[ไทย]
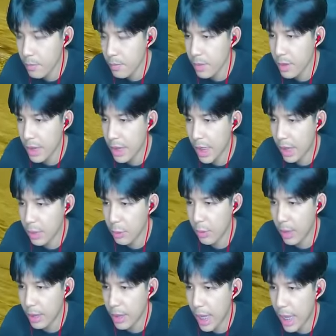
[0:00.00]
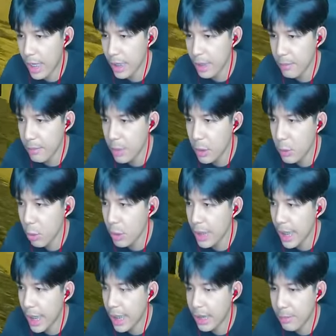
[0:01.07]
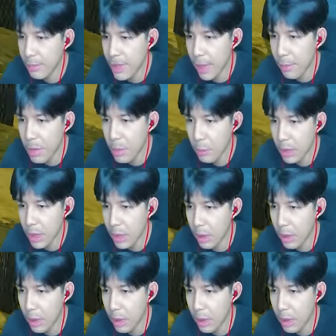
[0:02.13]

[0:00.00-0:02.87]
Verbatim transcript: ยิงยัดสวยตายมึงโดนยิงขนาดนี้มึงยังไม่หยุดอีกเหร